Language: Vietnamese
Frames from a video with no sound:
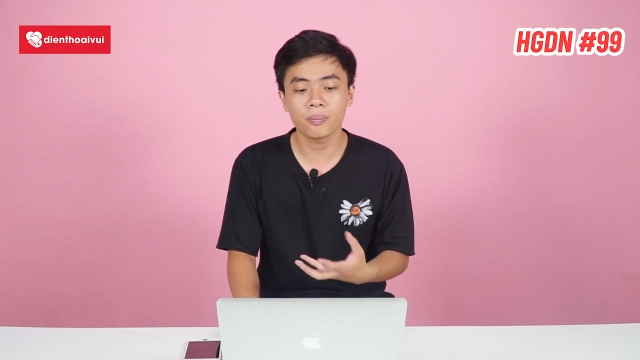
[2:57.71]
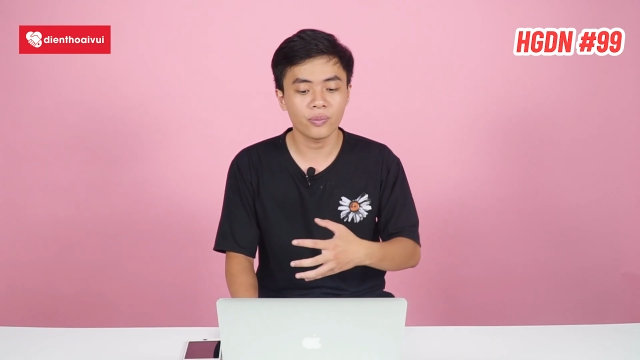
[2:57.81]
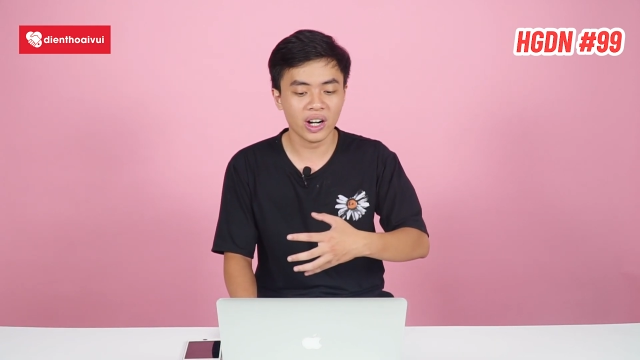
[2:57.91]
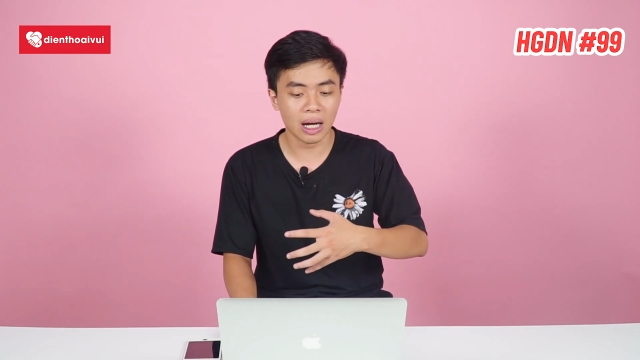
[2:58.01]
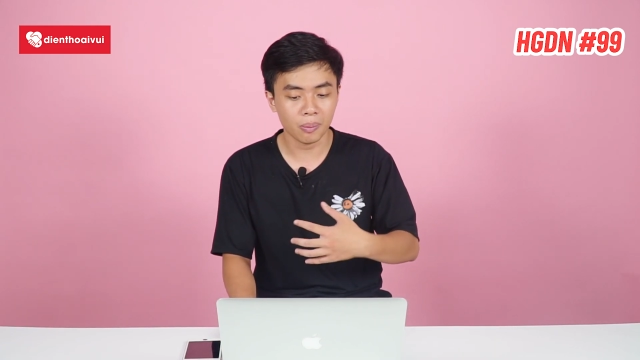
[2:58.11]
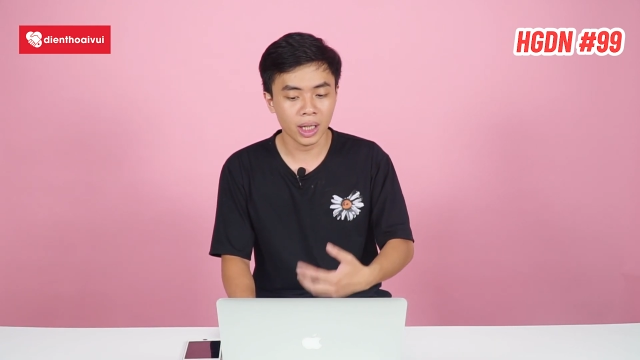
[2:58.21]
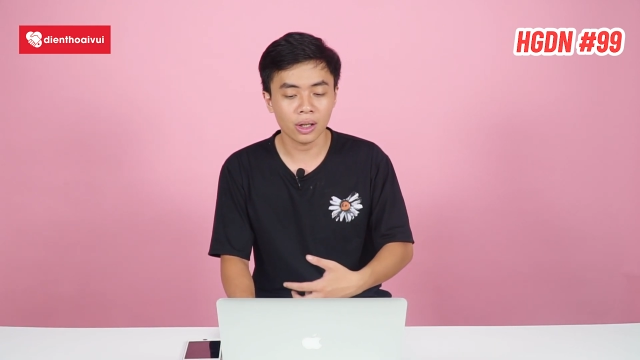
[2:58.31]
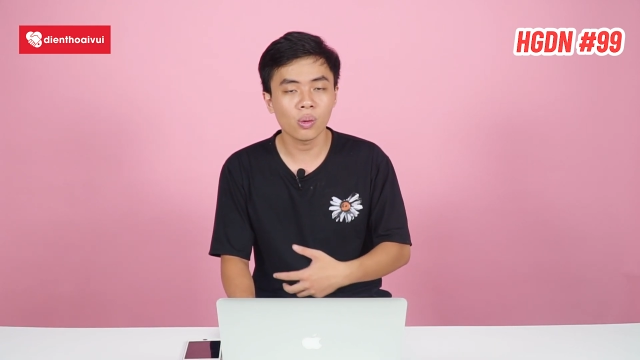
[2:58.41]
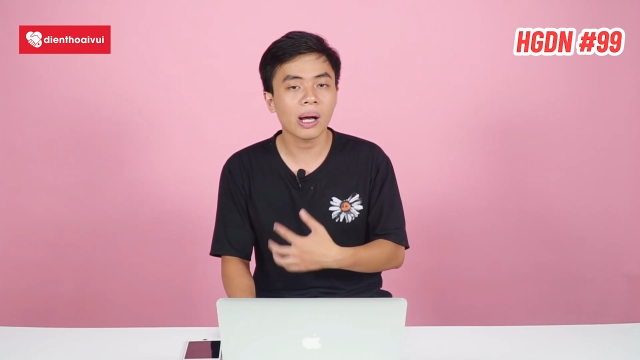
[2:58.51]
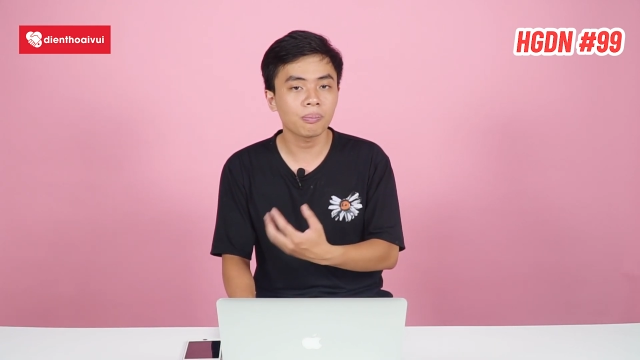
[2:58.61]
và đặc
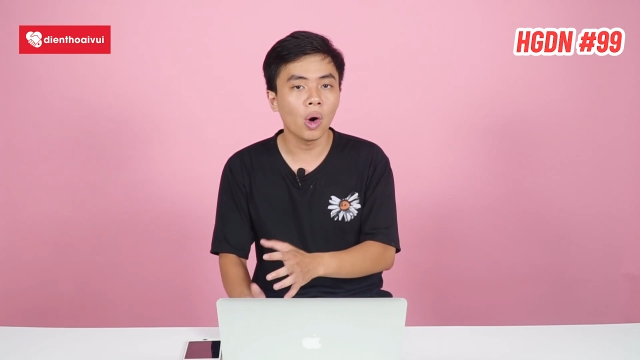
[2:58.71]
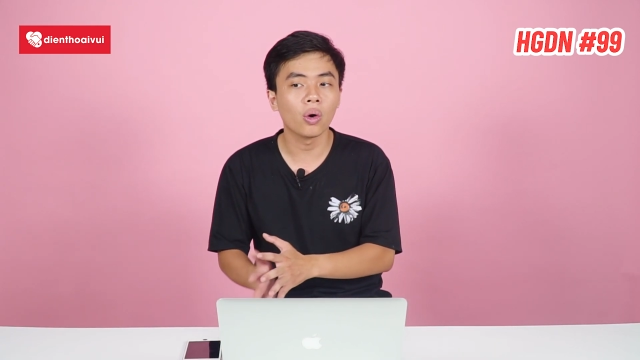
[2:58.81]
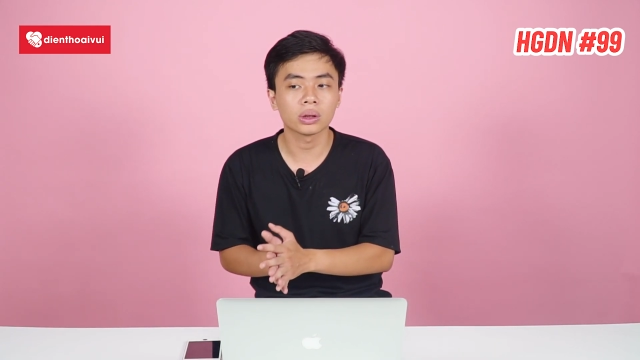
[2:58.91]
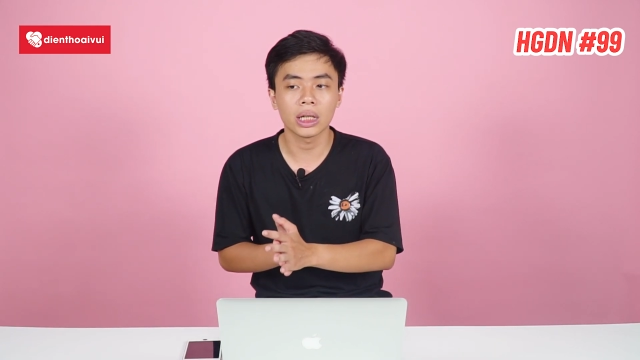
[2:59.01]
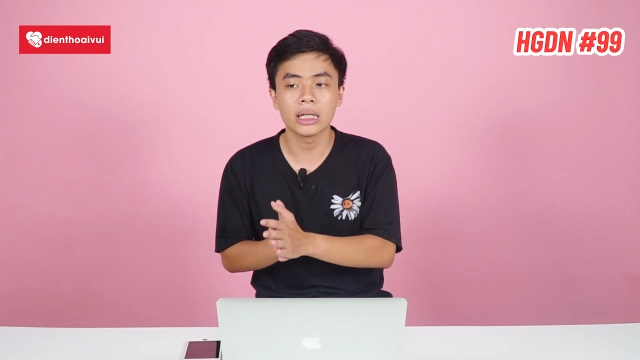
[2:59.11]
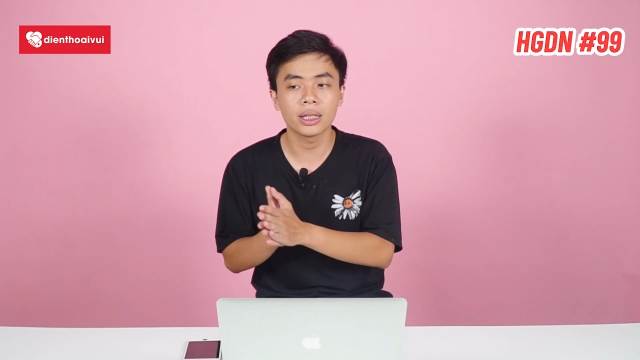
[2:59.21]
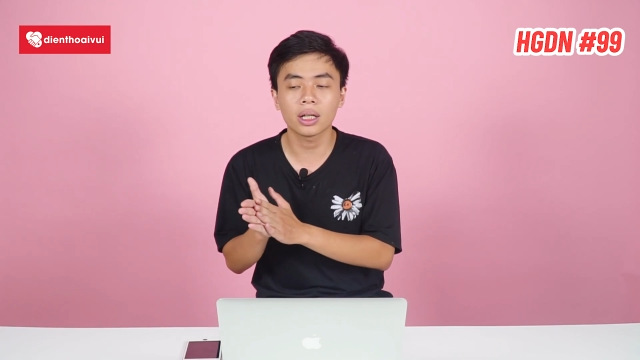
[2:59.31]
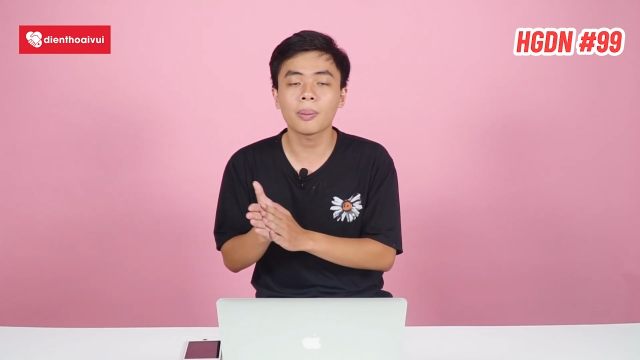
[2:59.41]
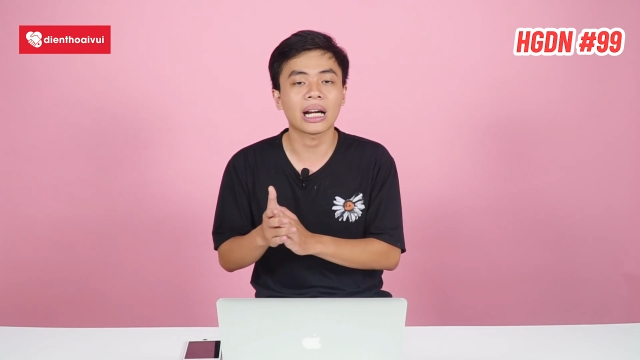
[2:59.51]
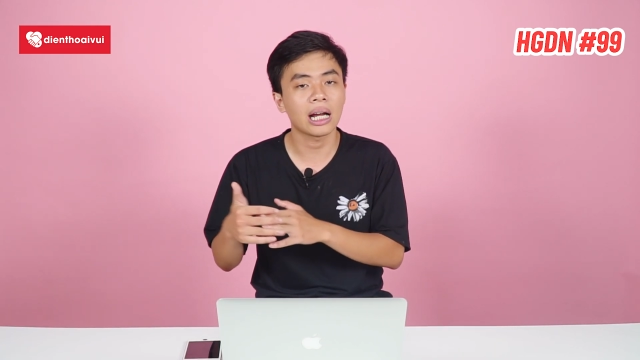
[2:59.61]
biệt của Apple thì như
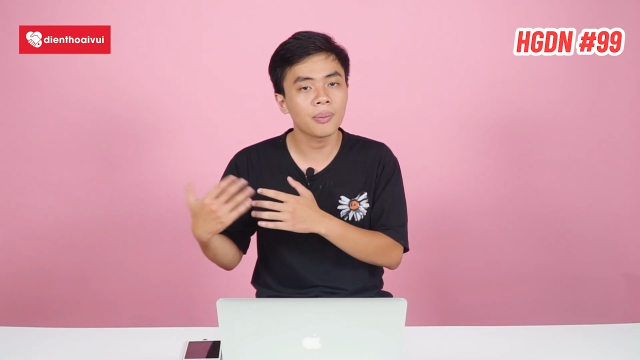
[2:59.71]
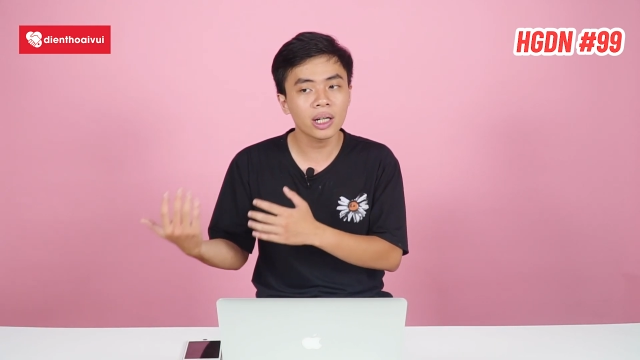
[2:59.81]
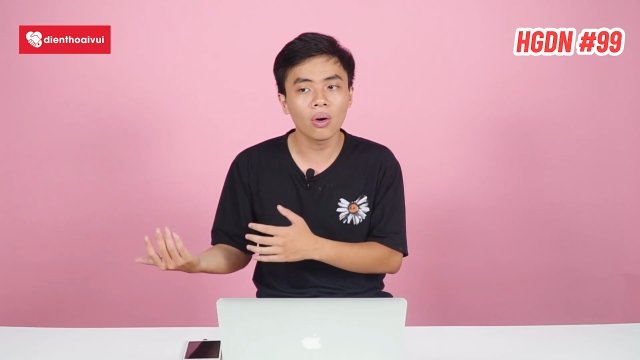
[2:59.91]
các bạn đã biết